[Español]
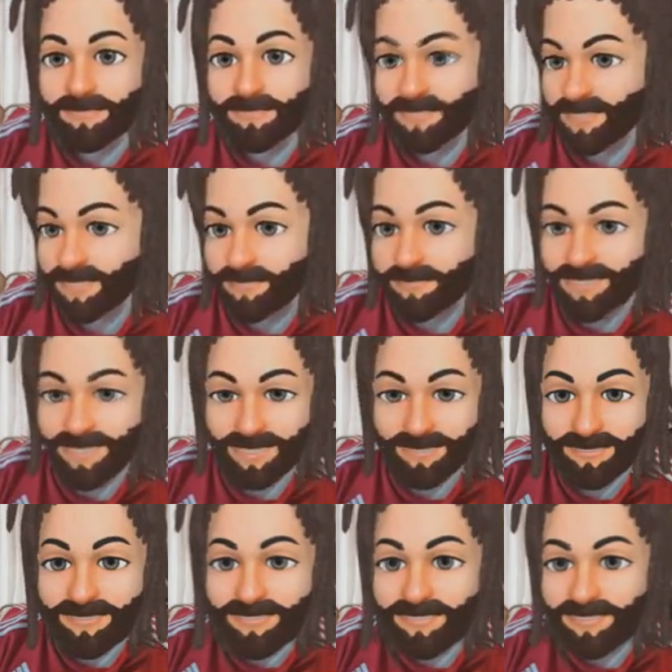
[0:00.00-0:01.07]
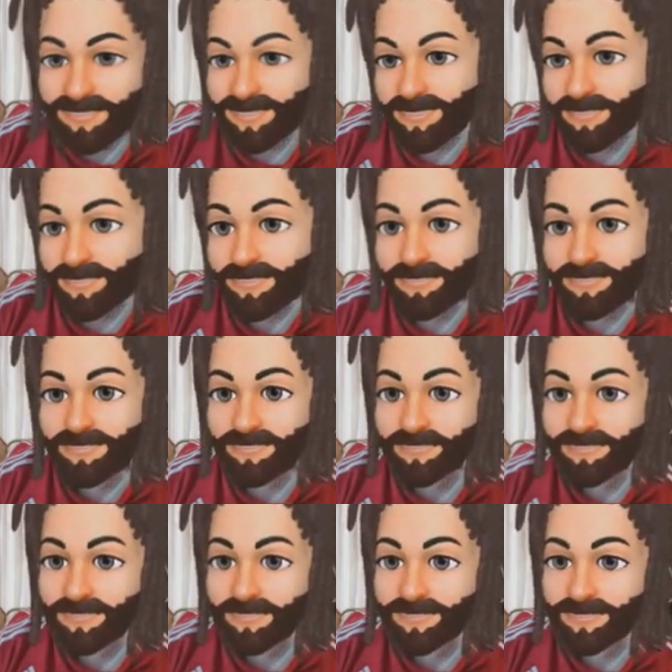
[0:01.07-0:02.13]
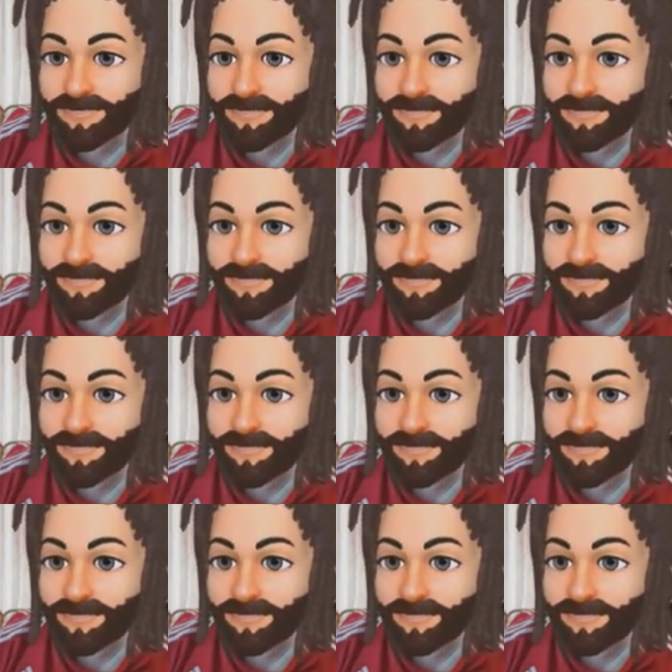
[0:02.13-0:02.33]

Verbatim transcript: dice Fabiancito. Un abrazo para él.